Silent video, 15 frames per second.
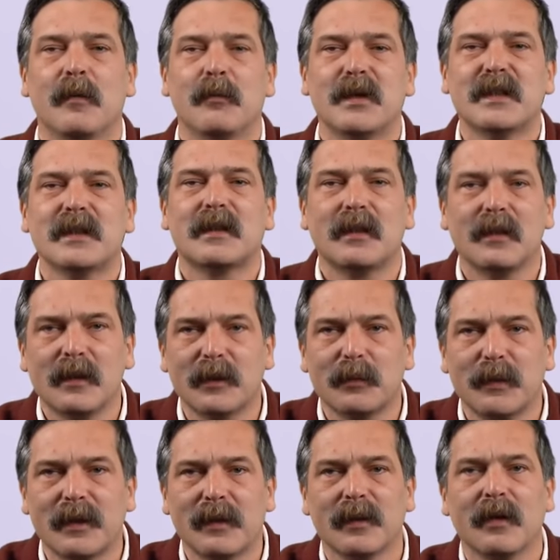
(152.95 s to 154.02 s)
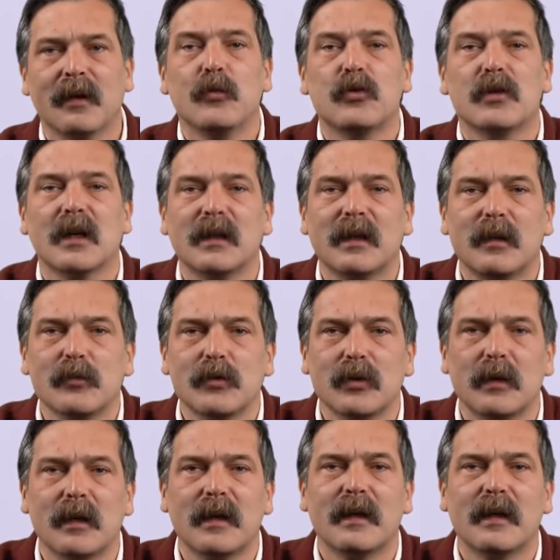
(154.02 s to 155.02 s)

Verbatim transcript: Bizi kirletmek, mücadelemize olan